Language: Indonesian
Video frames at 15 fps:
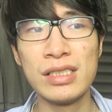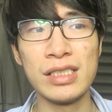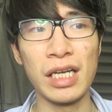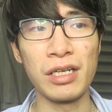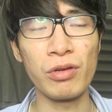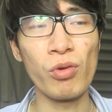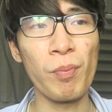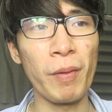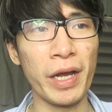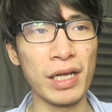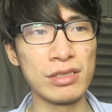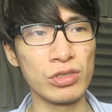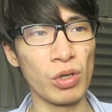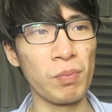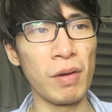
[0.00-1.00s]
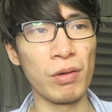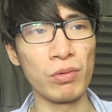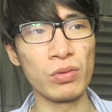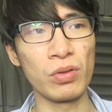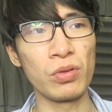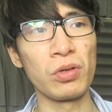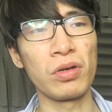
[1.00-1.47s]
Jadi gue pengen coba
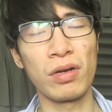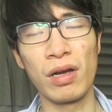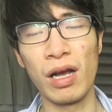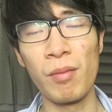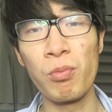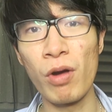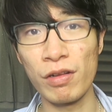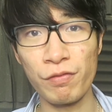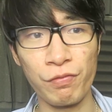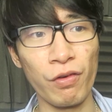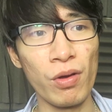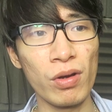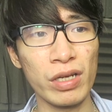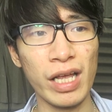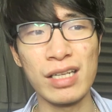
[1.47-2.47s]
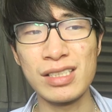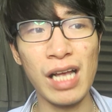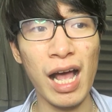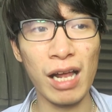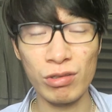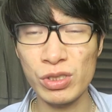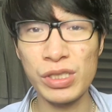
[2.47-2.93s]
untuk ngebuat vlog yang
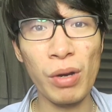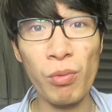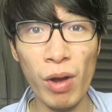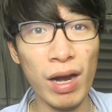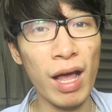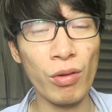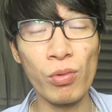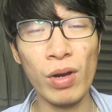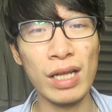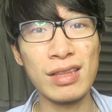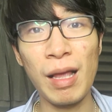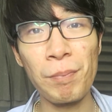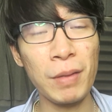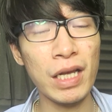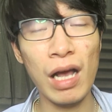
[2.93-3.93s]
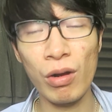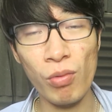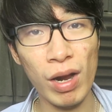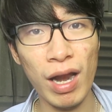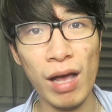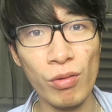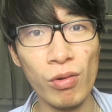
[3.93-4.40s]
seharusnya harusnya gue lakukan tapi nggak
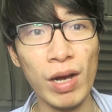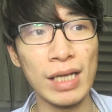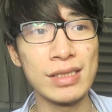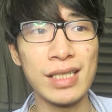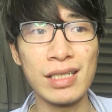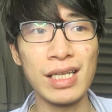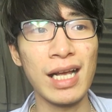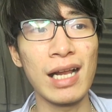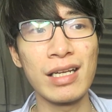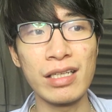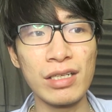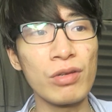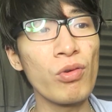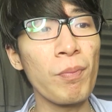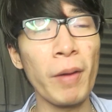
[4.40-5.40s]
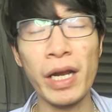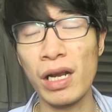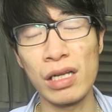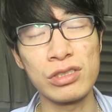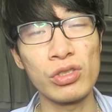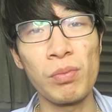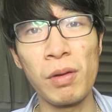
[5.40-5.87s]
gue lakukan jadi kali ini gue
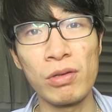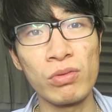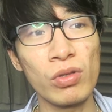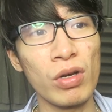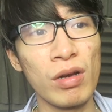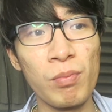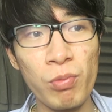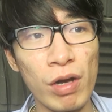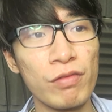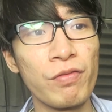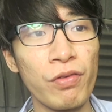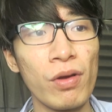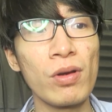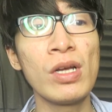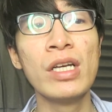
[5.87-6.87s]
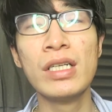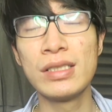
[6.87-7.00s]
pengen coba untuk ngebuat vlog